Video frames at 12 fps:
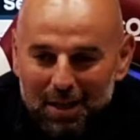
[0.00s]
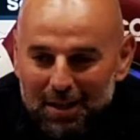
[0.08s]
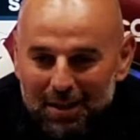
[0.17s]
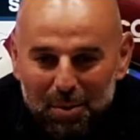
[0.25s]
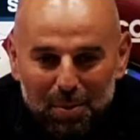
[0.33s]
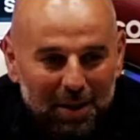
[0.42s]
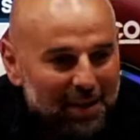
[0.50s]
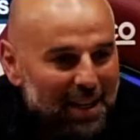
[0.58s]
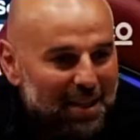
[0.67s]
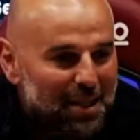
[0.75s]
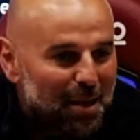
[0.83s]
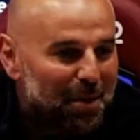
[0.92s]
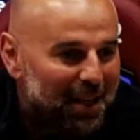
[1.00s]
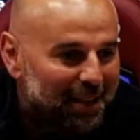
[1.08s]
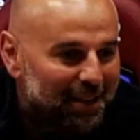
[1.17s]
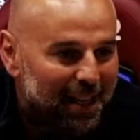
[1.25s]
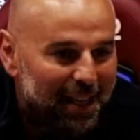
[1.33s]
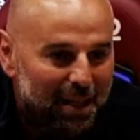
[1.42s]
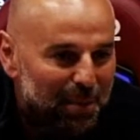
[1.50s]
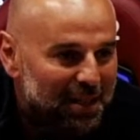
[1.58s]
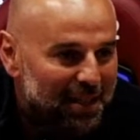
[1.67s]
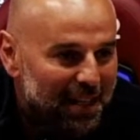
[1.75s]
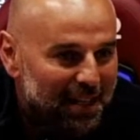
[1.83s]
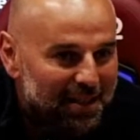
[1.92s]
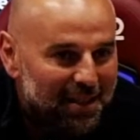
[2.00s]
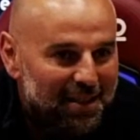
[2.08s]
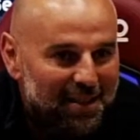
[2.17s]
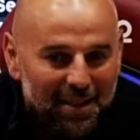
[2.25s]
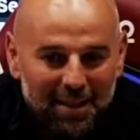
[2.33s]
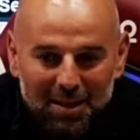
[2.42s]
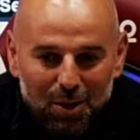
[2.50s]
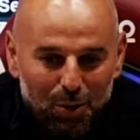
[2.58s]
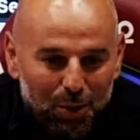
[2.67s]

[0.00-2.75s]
di partenza, ma in realtà le mezzali si inseriscono,